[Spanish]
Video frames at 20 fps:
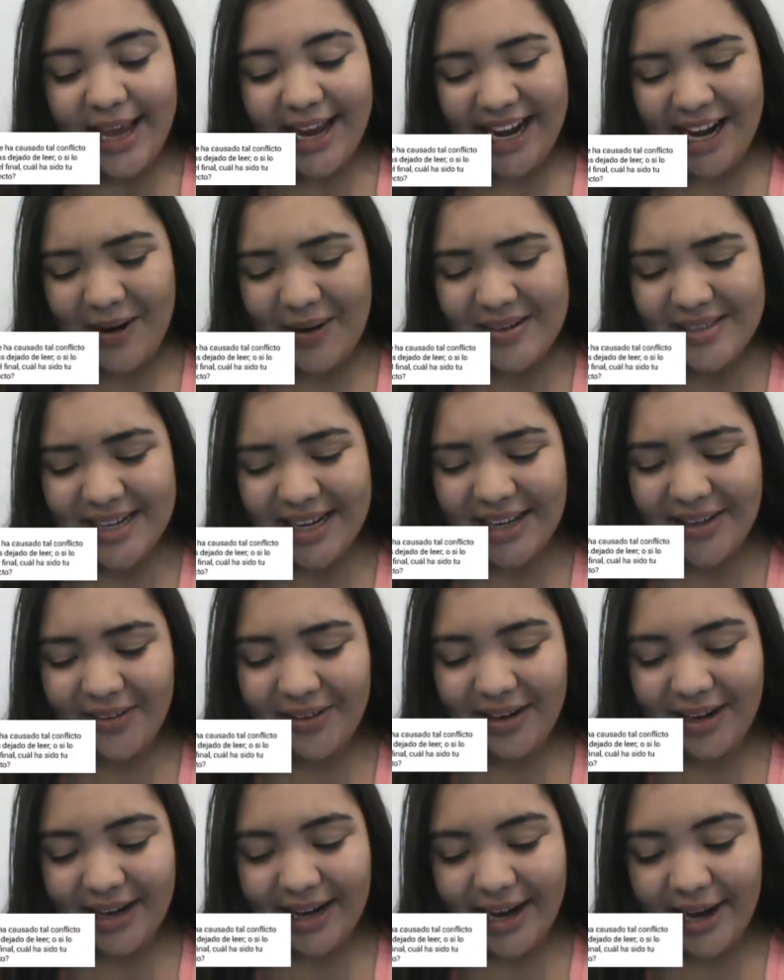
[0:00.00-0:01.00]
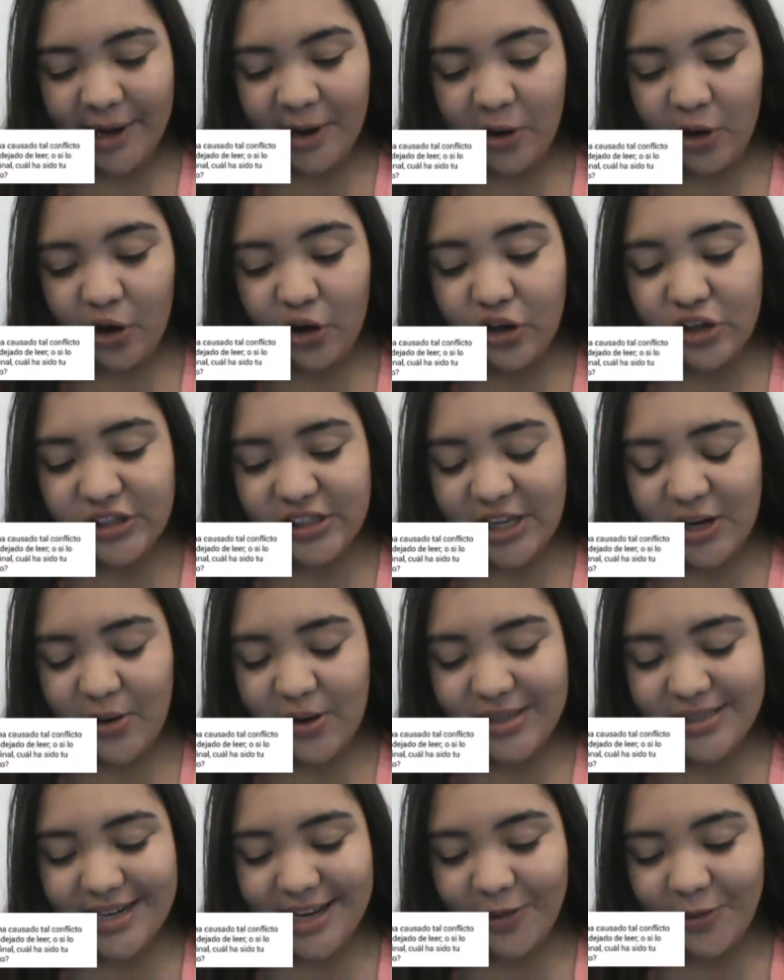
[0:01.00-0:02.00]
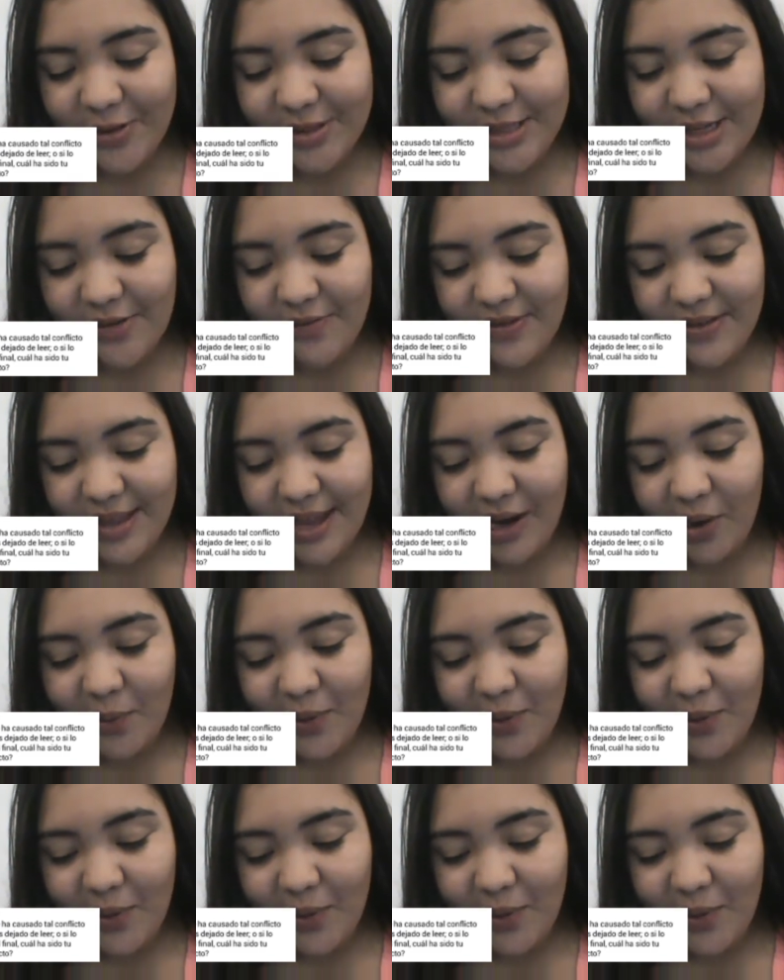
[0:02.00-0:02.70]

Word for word: que lo has dejado leer o si lo has leído hasta el final,